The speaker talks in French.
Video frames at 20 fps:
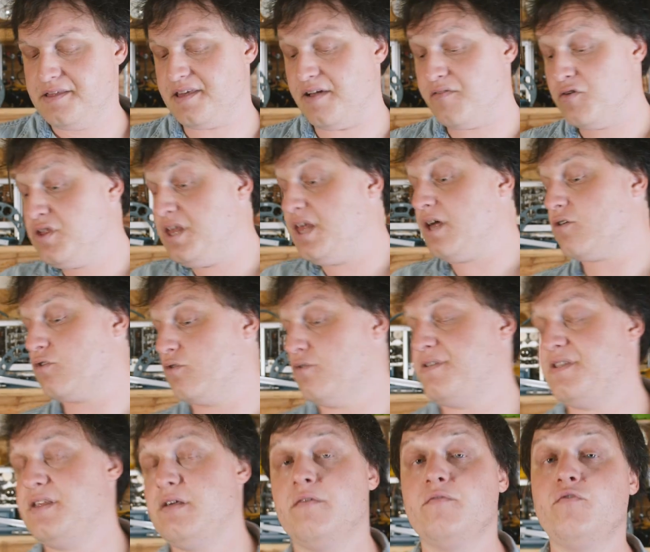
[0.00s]
Ça veut dire que
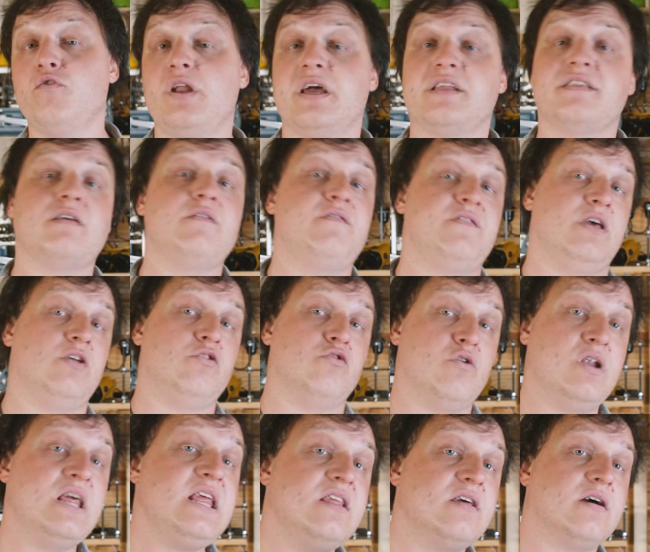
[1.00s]
si on veut électrifier
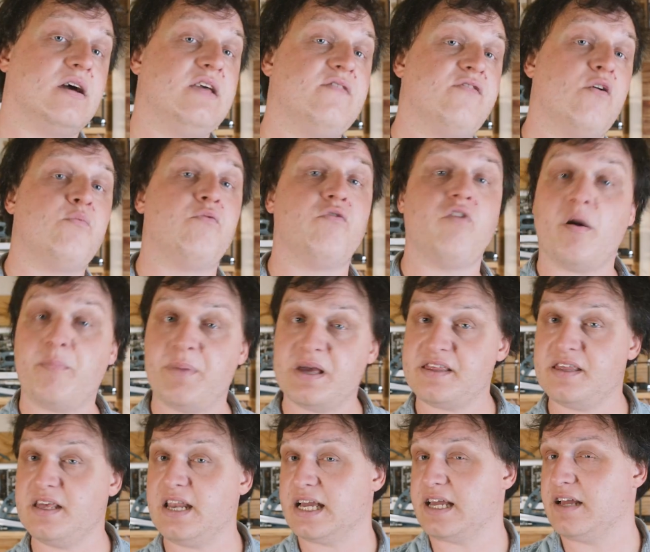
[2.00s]
une ligne, il faut pouvoir
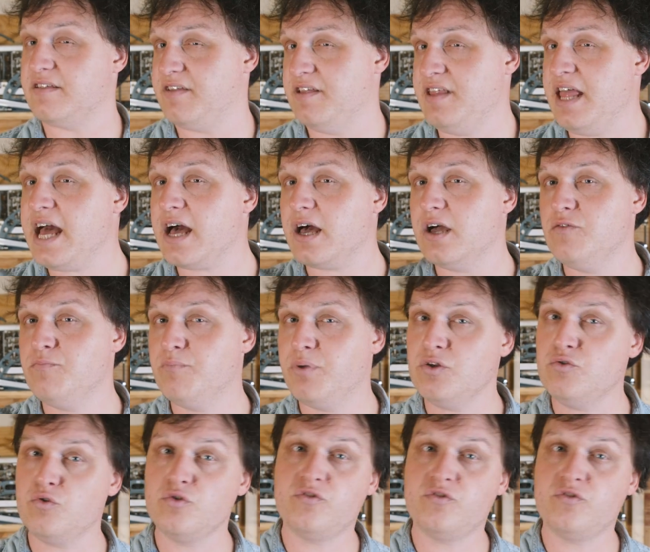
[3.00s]
passer la caténaire à une bonne